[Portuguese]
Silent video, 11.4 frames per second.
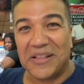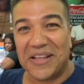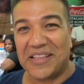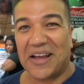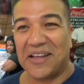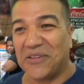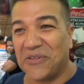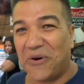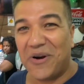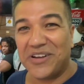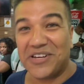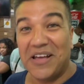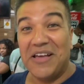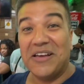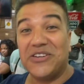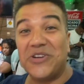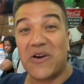no Atacadão do Roger.
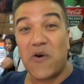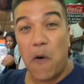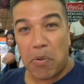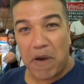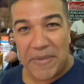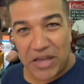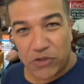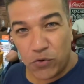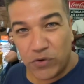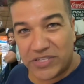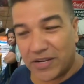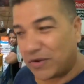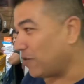Já compra compra uma meia dúzia.